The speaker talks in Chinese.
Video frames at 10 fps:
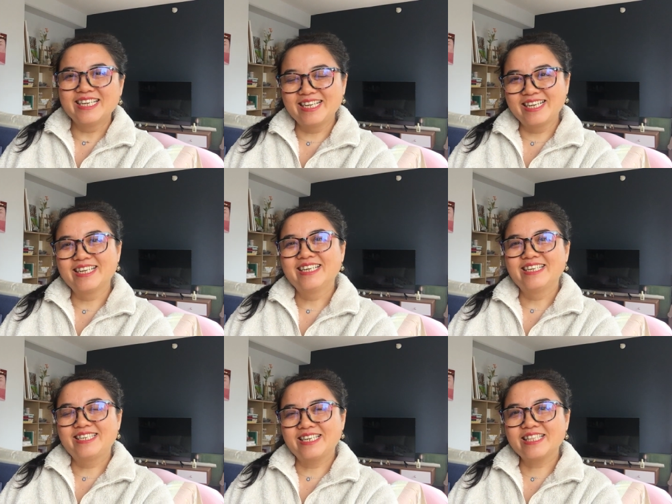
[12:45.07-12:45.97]
嗯，
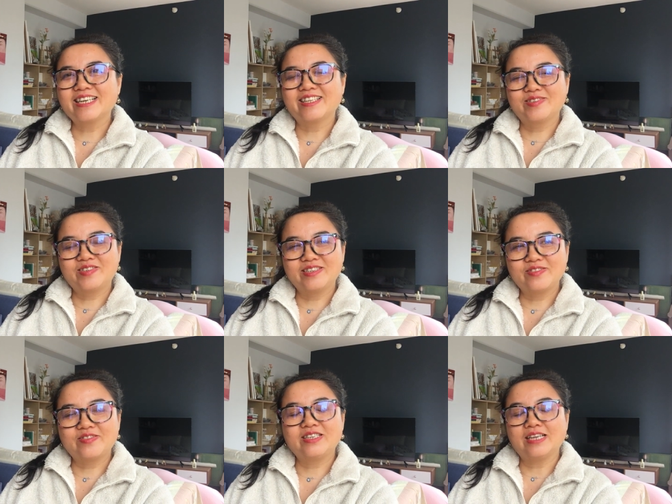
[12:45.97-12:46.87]
真的就是
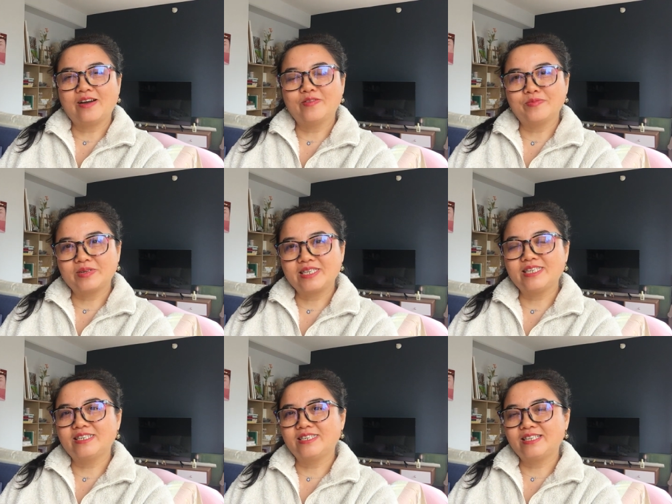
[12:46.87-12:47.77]
你会想，我们
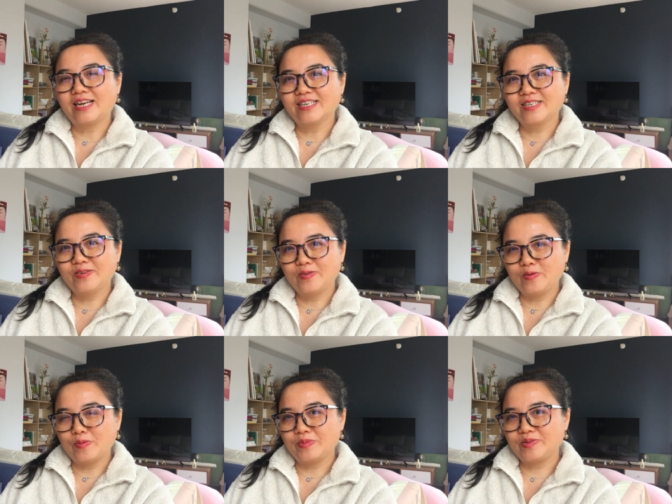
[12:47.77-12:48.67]
其实日常生活，
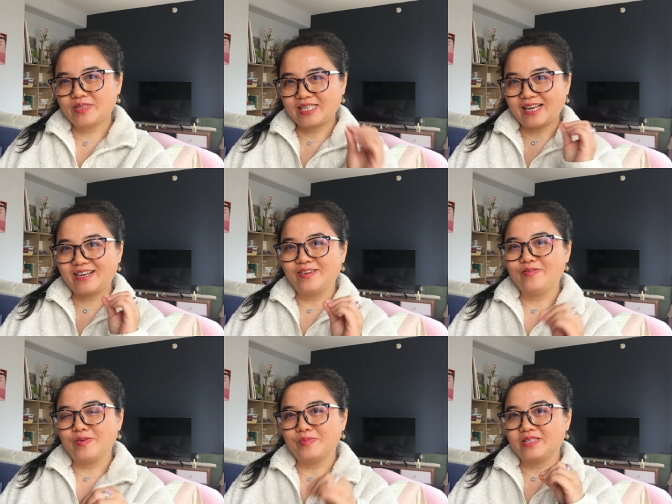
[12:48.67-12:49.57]
我们就是在和
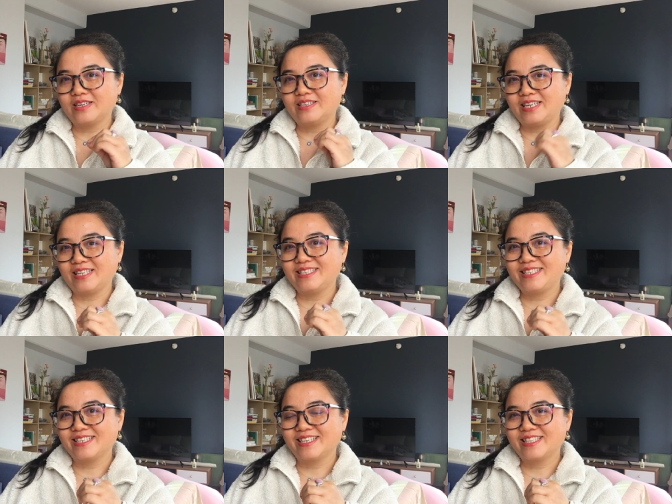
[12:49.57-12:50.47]
我们的人
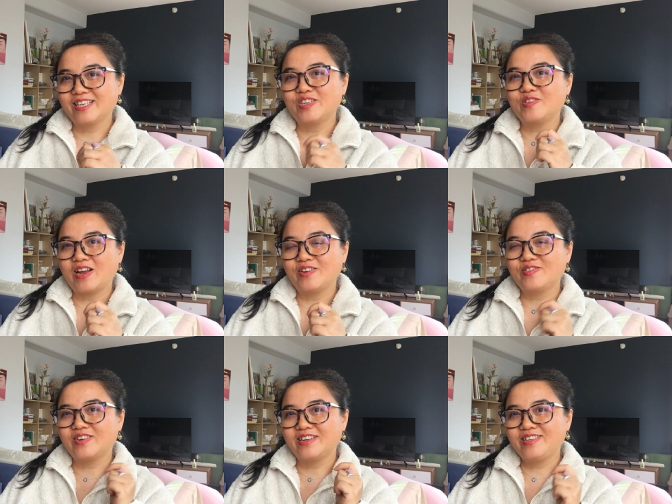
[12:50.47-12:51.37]
性的软
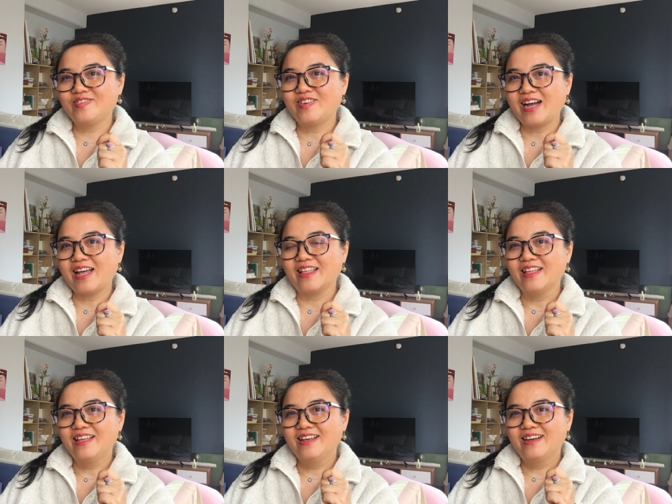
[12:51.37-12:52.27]
弱、幽暗，
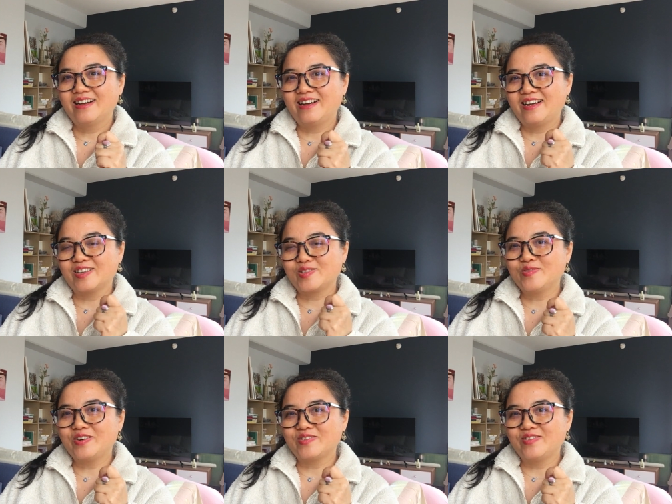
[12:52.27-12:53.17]
啊，
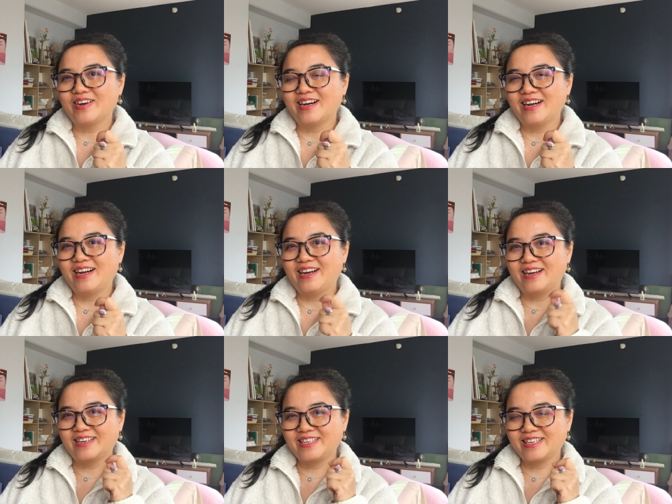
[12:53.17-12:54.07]
堕落
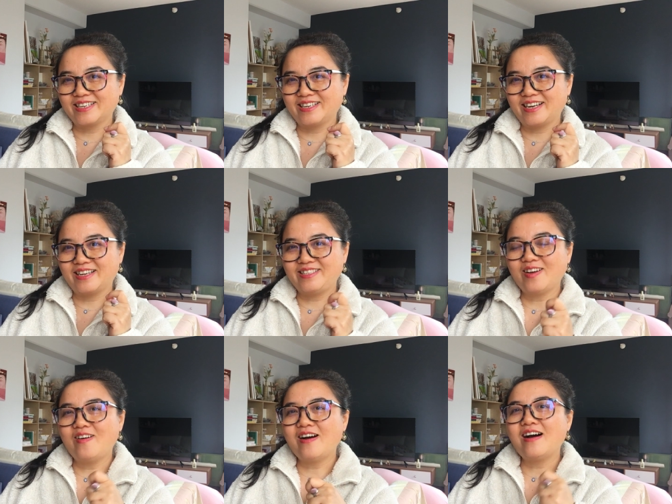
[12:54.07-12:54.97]
啊，这个
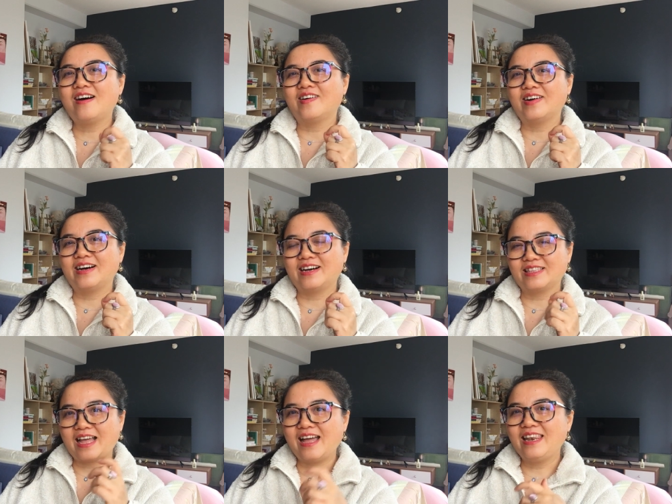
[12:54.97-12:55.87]
骄傲
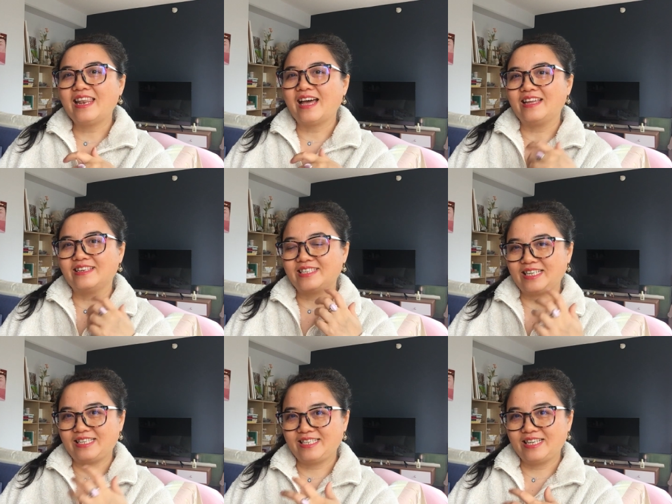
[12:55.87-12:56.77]
啊，贪婪
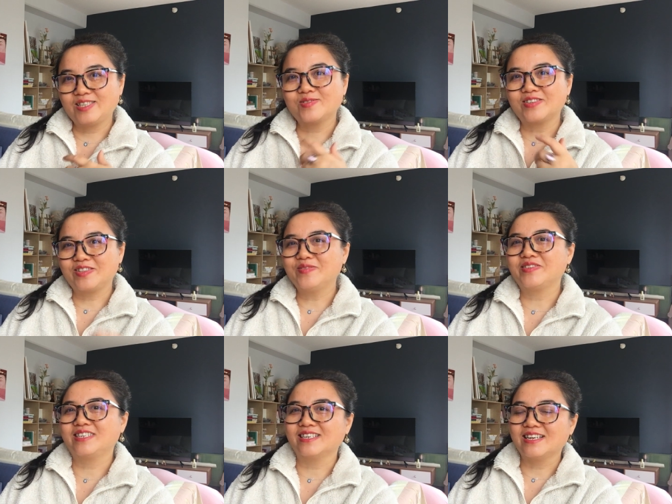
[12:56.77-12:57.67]
这些做斗
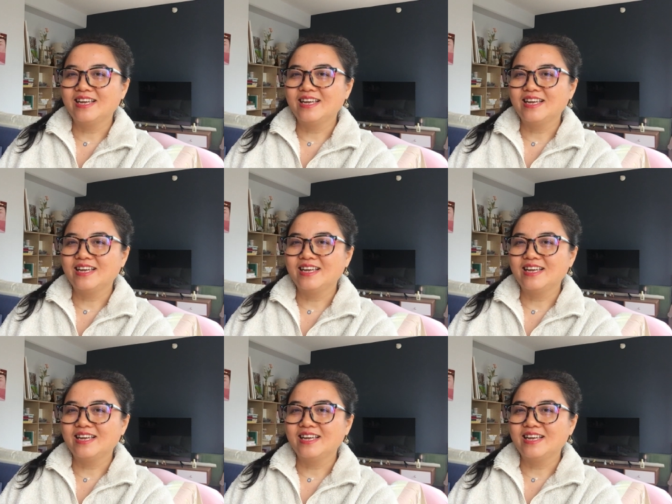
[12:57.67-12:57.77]
争。